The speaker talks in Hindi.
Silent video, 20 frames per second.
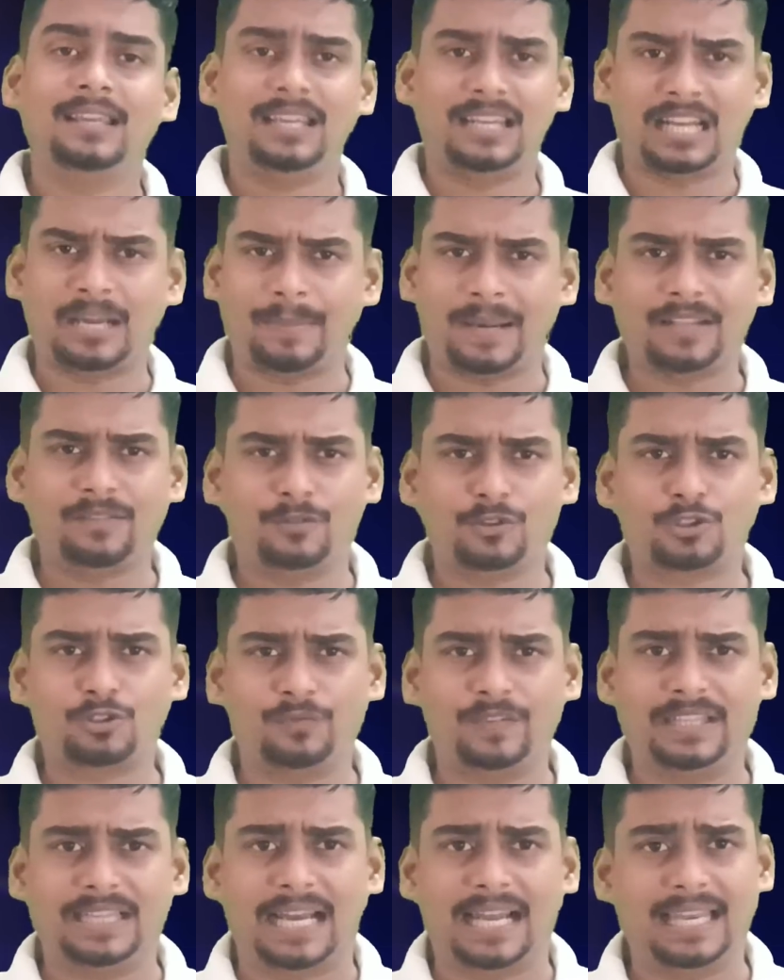इलाहाबाद
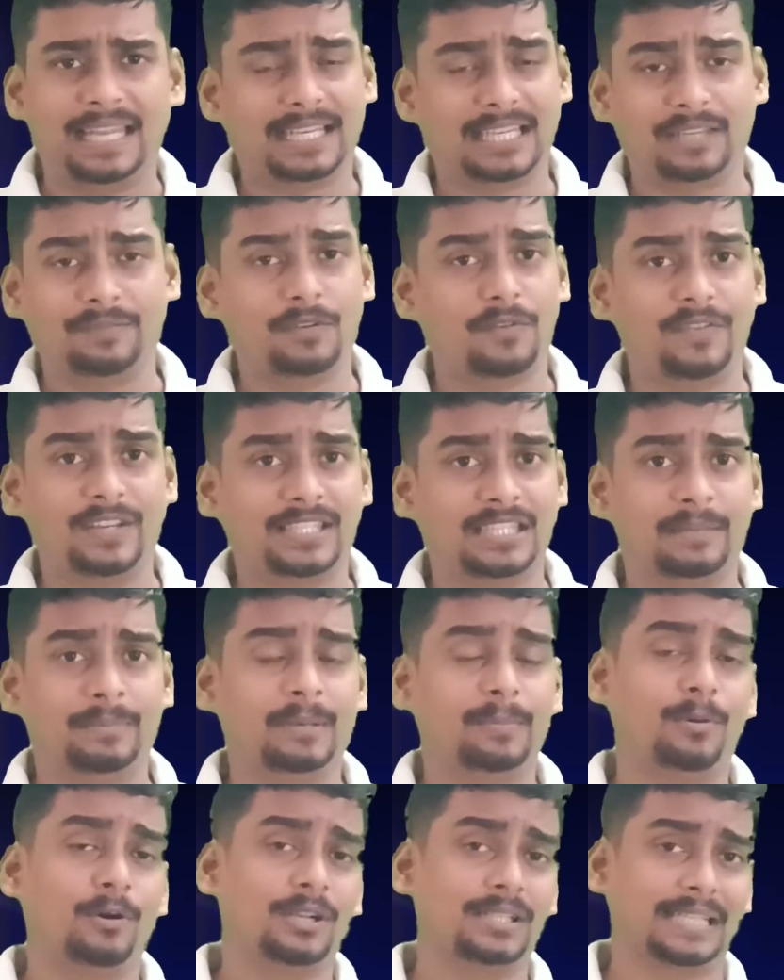विश्वविद्यालय की भी विषय
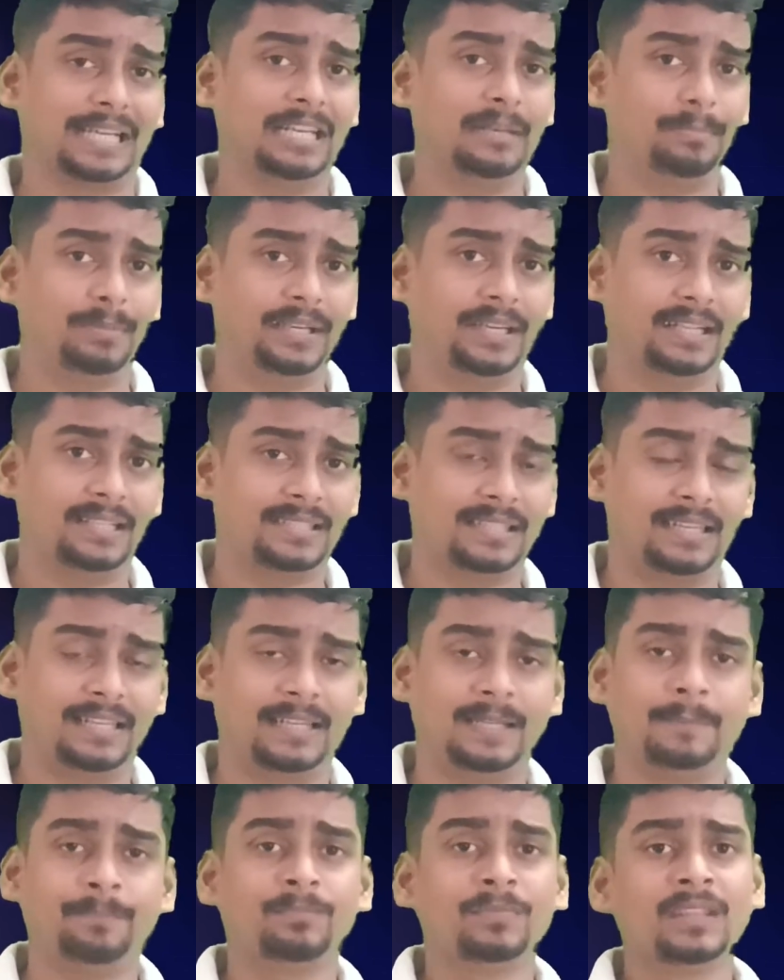में बहुत सारे प्रिडिक्शन
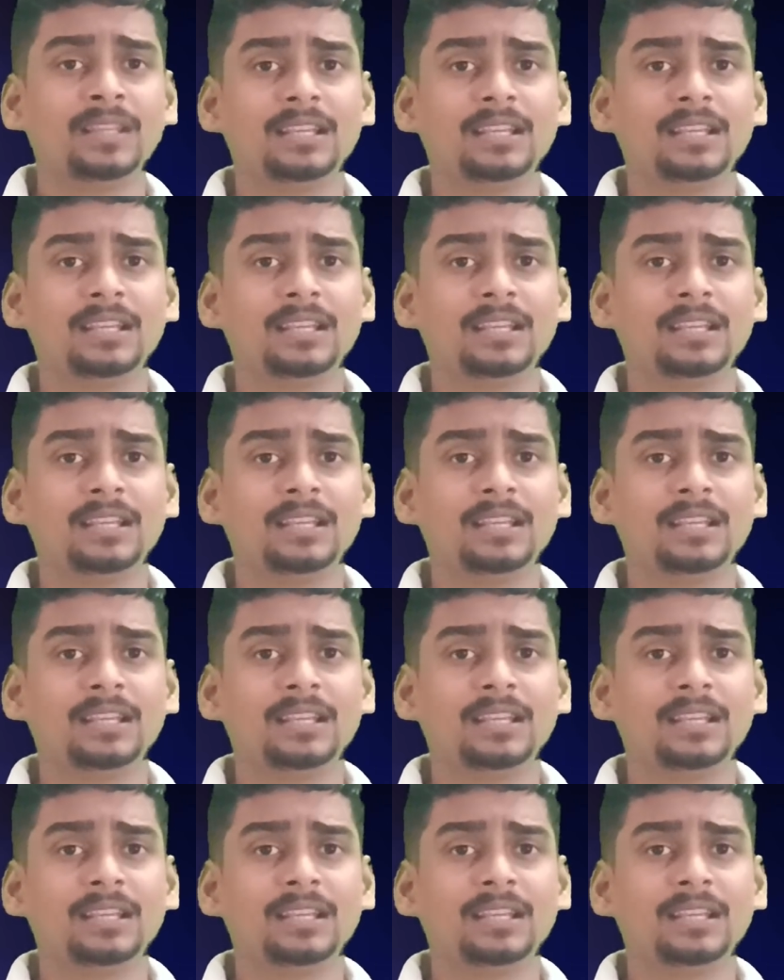हैं